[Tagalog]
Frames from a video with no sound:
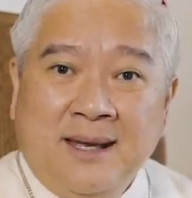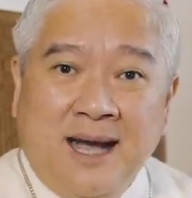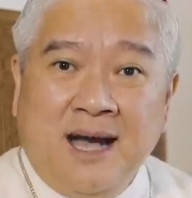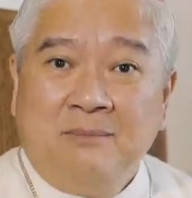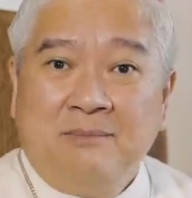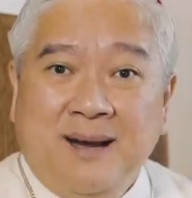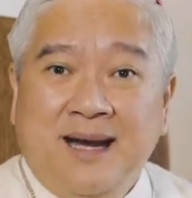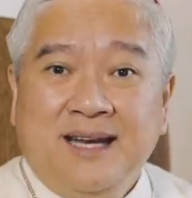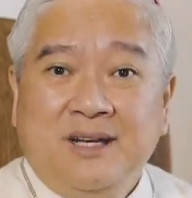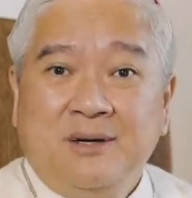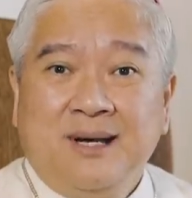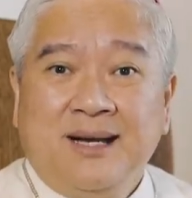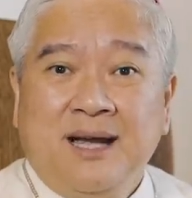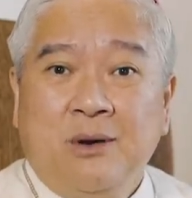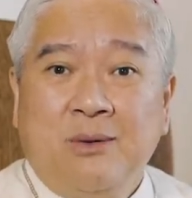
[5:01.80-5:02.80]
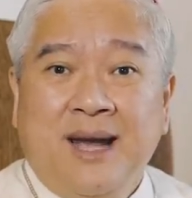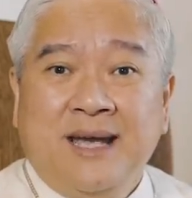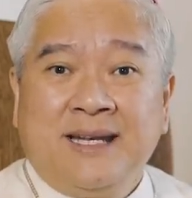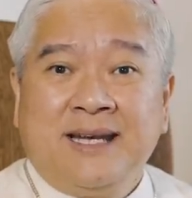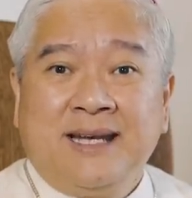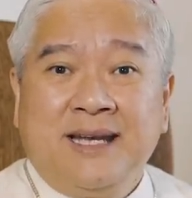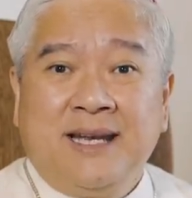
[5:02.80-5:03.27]
Ang pangalawang
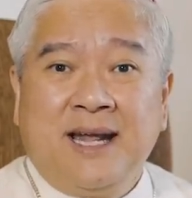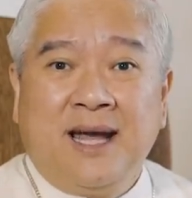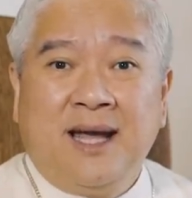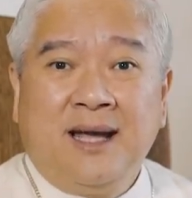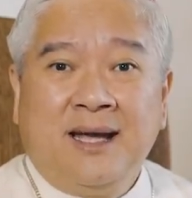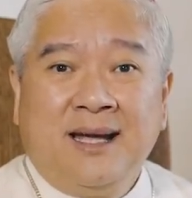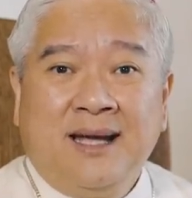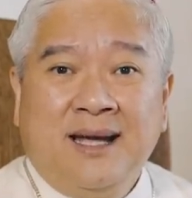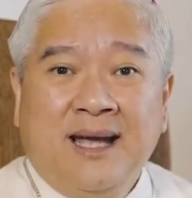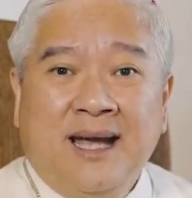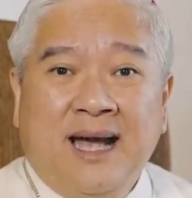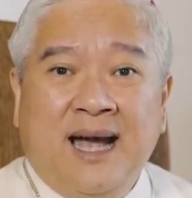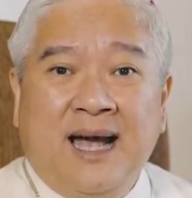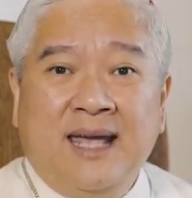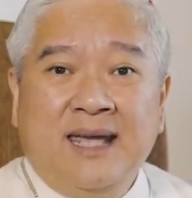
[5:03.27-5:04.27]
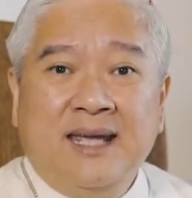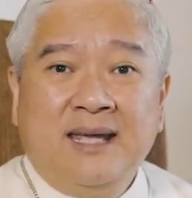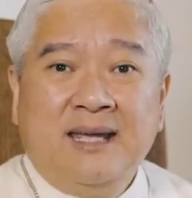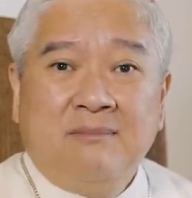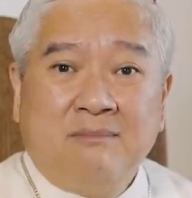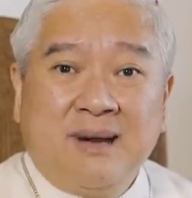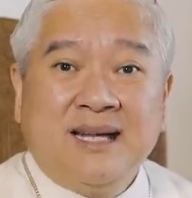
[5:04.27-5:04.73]
gawain ng ina ay
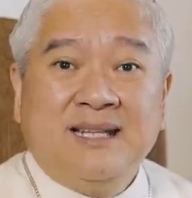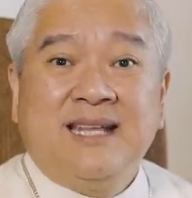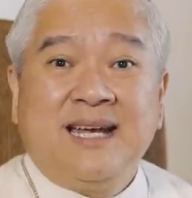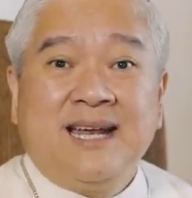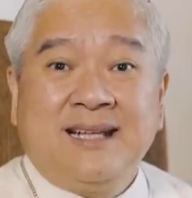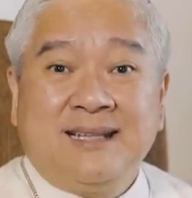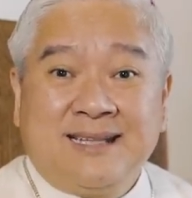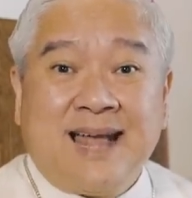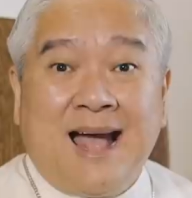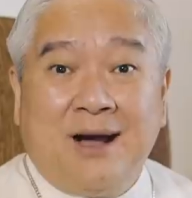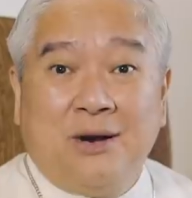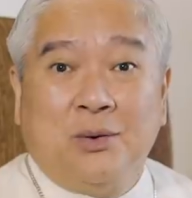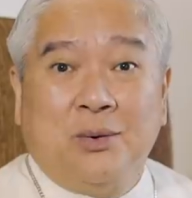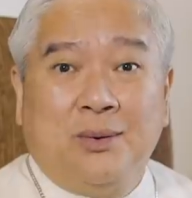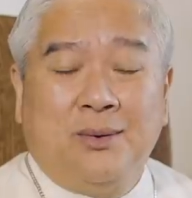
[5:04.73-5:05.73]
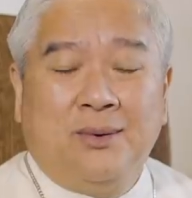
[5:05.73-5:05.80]
magdalang tao.